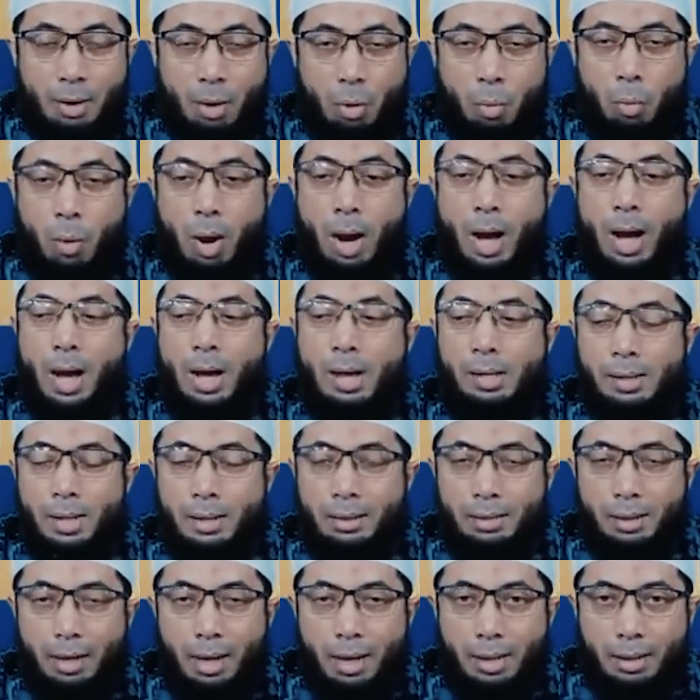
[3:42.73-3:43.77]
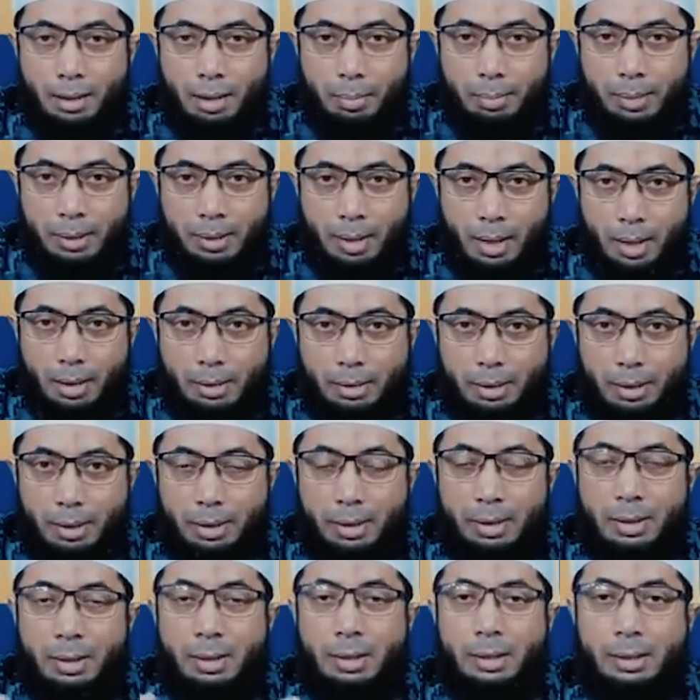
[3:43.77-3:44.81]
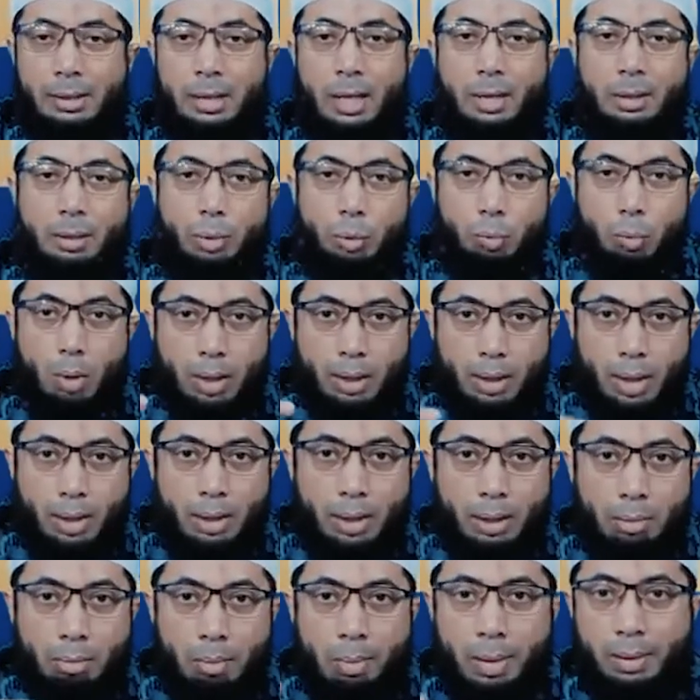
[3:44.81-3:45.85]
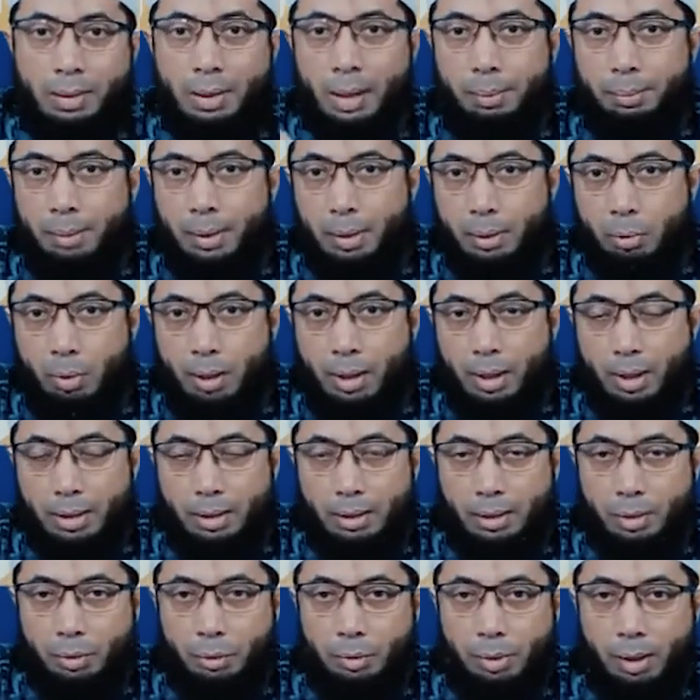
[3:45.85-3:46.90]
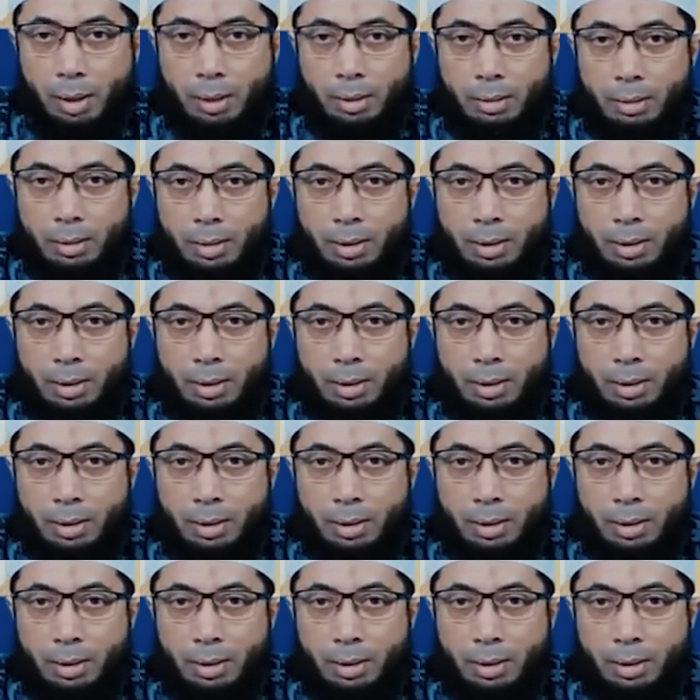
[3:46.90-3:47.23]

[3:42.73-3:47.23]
Wa ahlan khaira min ahlihi. Dan keluarganya lebih baik daripada keluarganya di dunia.